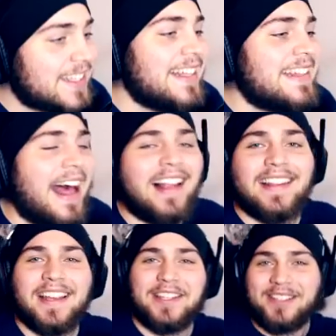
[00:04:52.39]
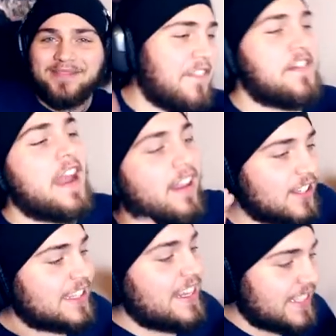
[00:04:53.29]
Sandálias. Afinal, eles
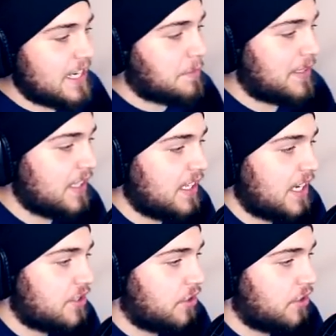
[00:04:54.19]
têm cenas parecidas às